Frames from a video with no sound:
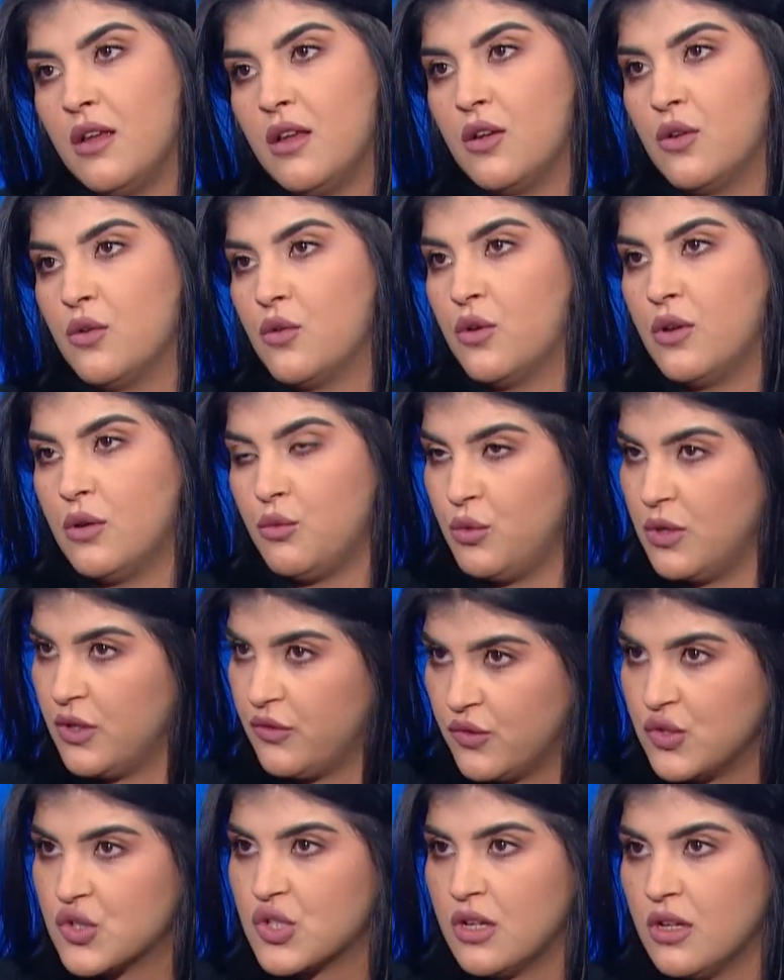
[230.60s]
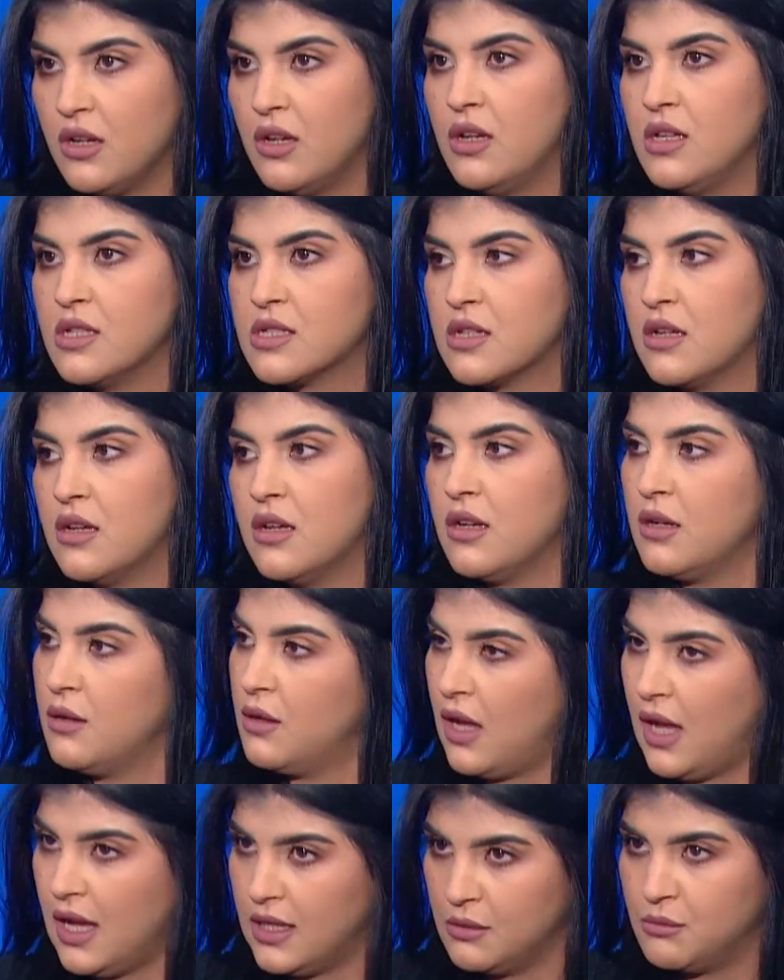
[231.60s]
إنه هو انفجار اللي صار
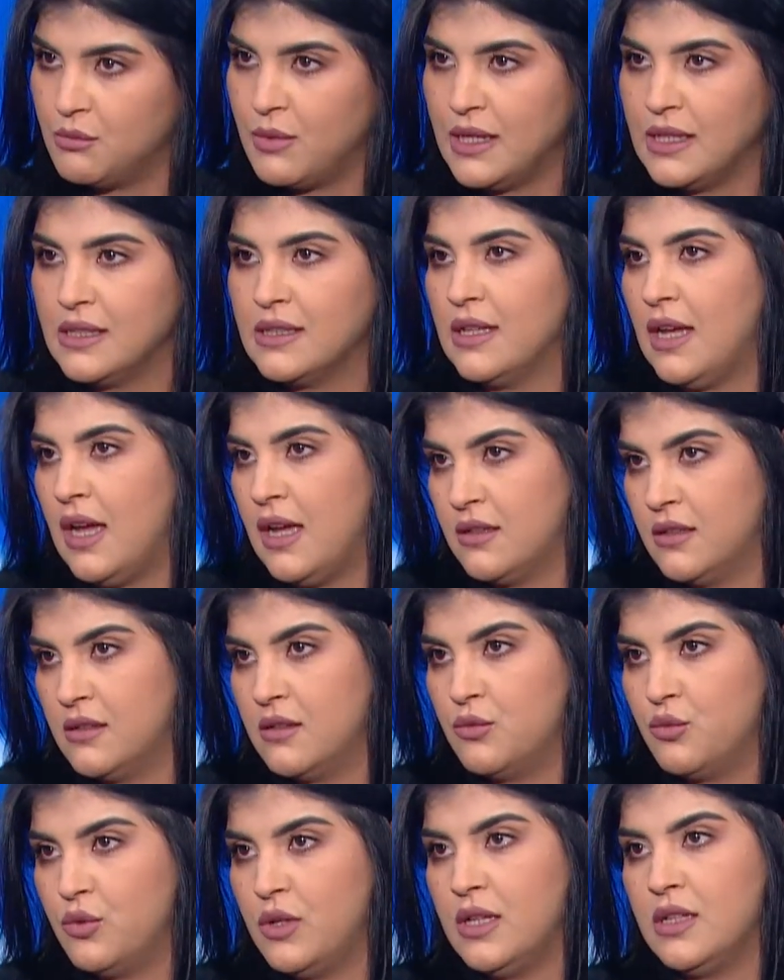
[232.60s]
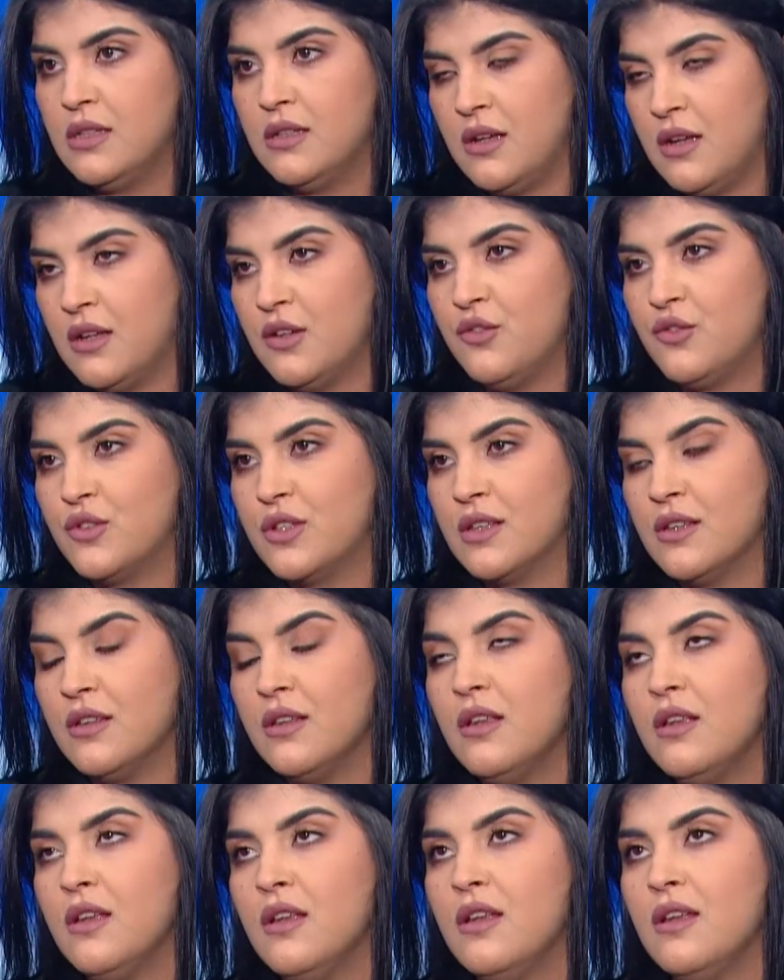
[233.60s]
حد بيتي حد ولادي عرفتي
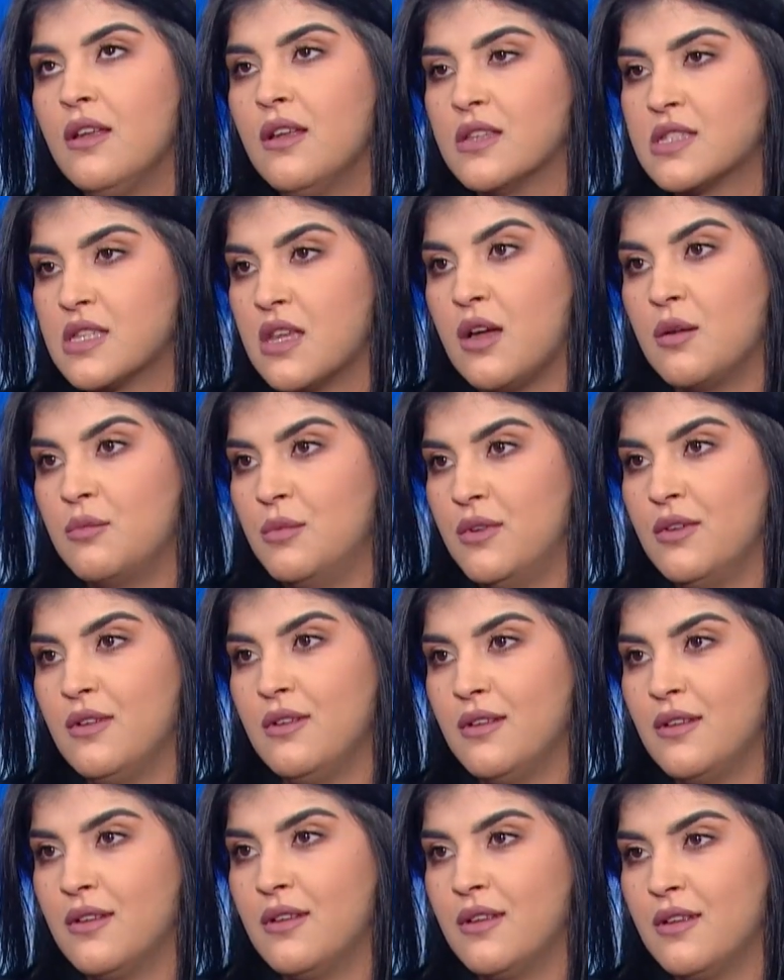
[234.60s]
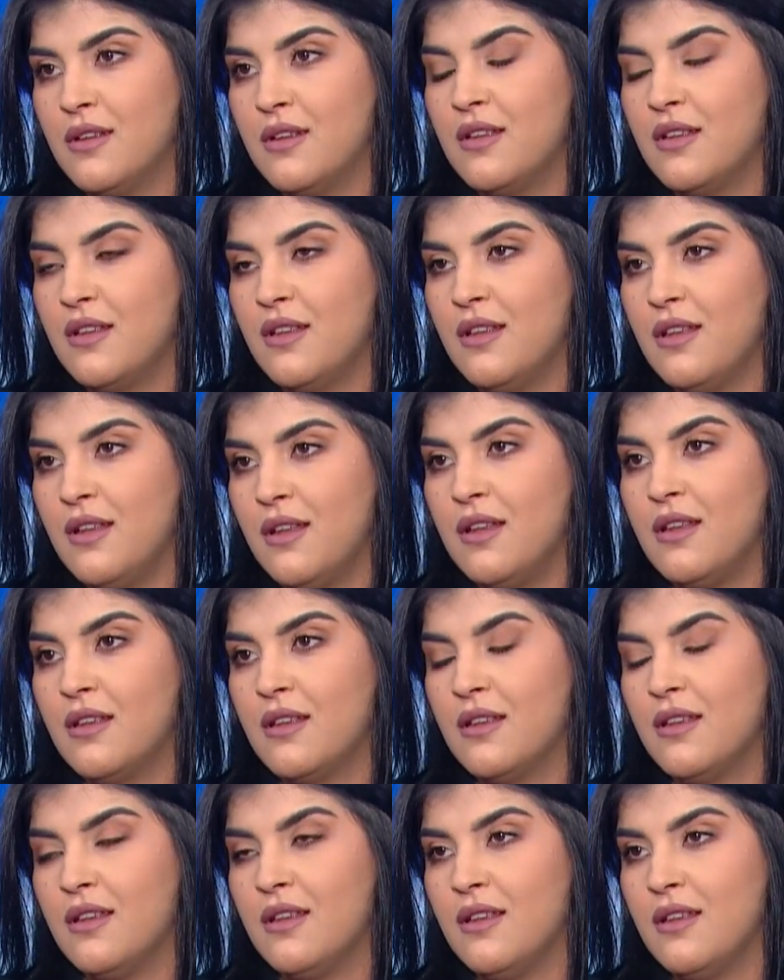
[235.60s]
صعبة يعني
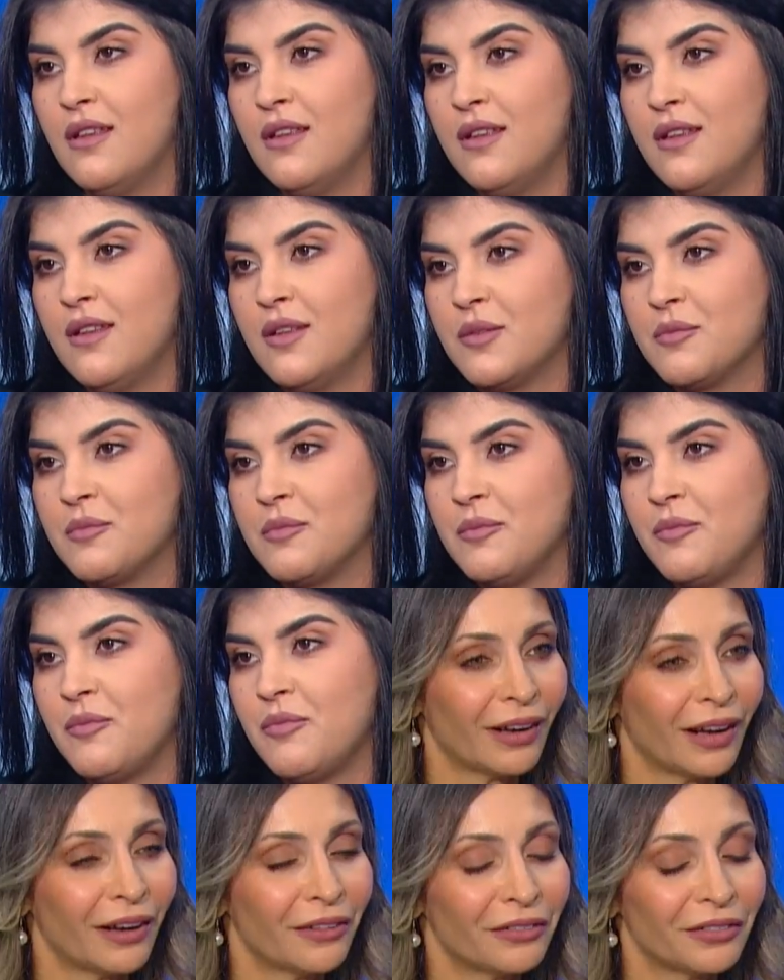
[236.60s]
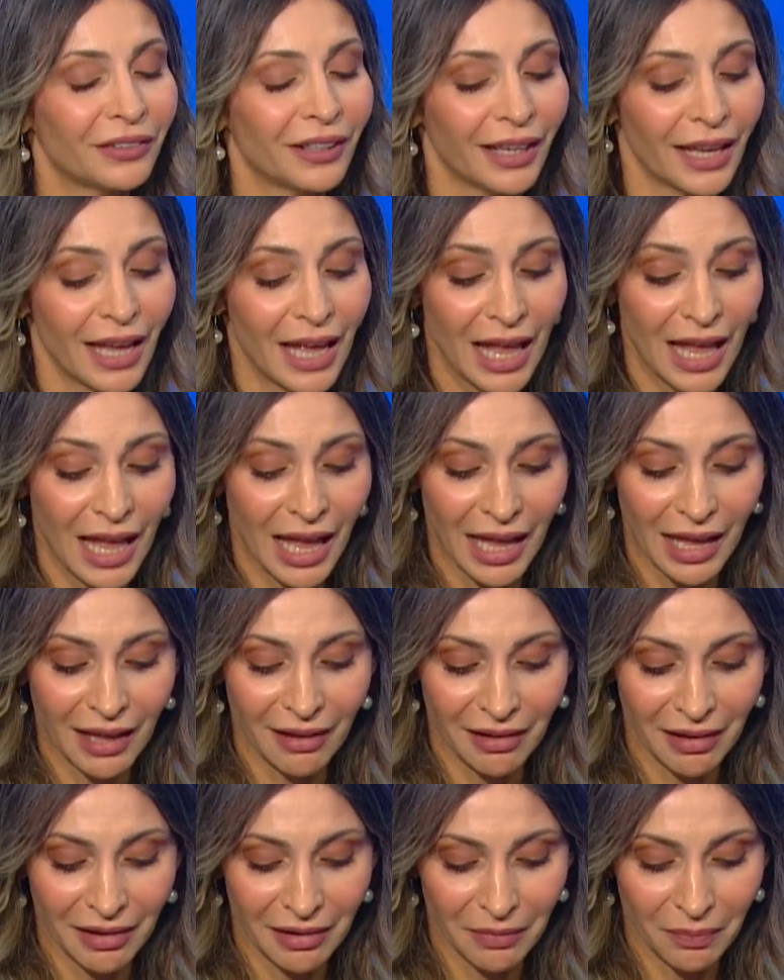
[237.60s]
أيه. ناتالي يعطيكي عافيه
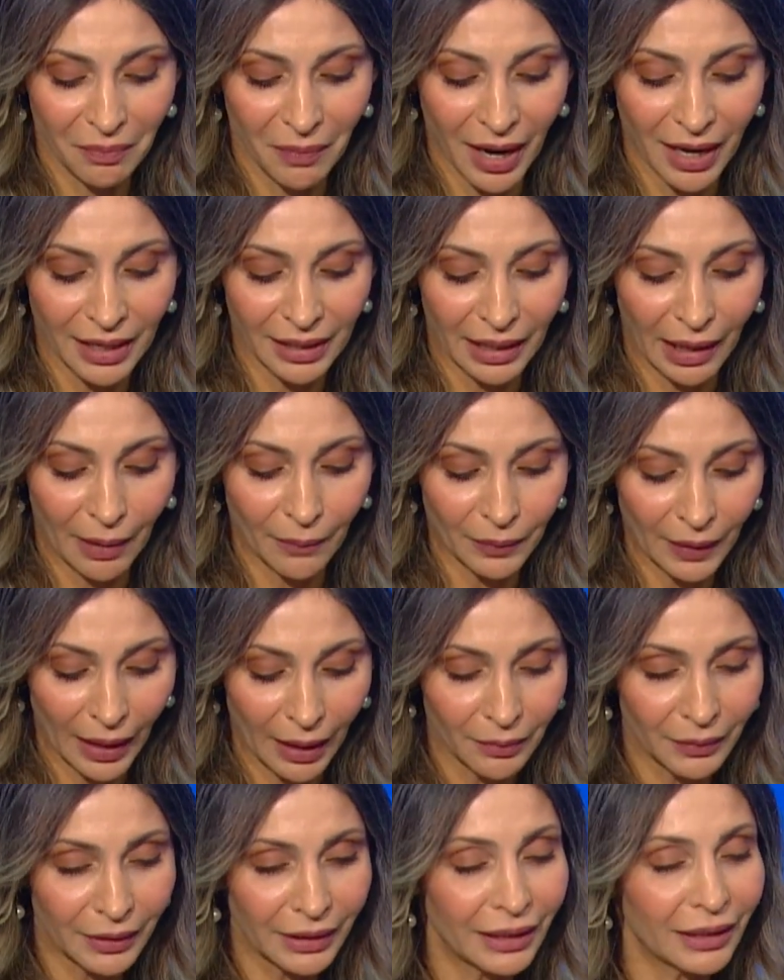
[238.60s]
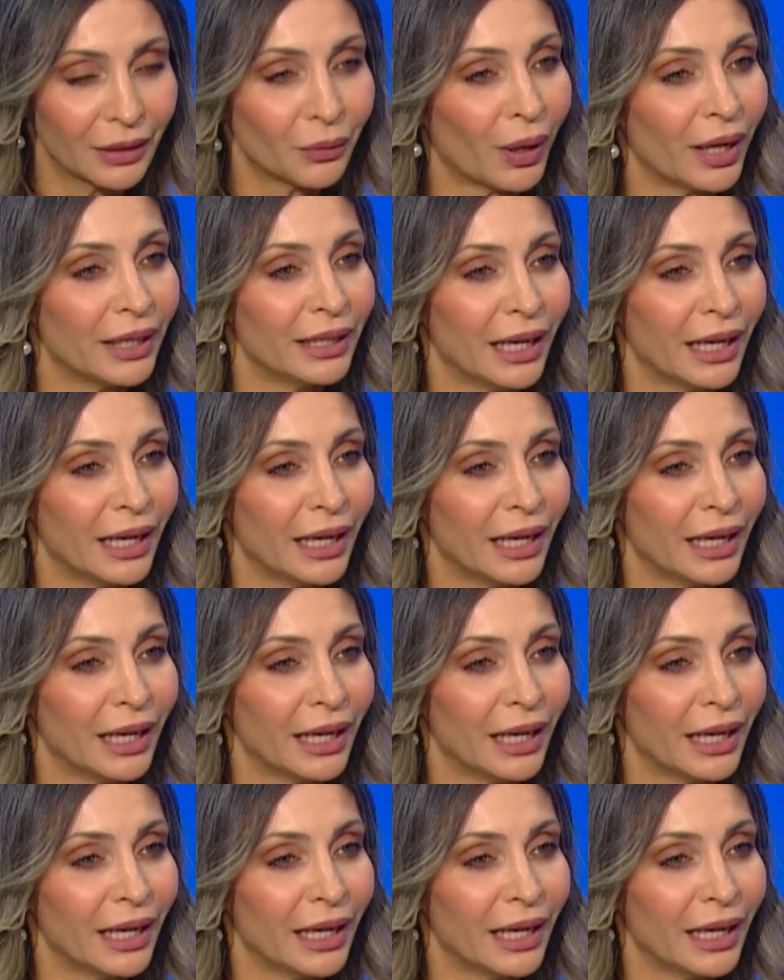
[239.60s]
آه على اللي عم تعمليه وعلى